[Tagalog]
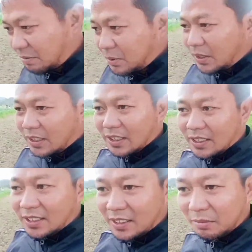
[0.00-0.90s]
mo
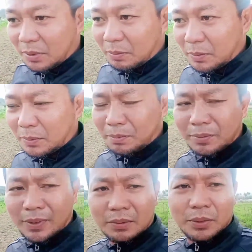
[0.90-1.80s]
nakaland trip
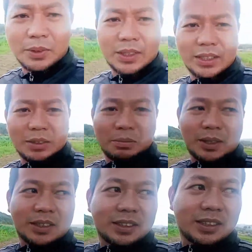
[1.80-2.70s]
na po tayo para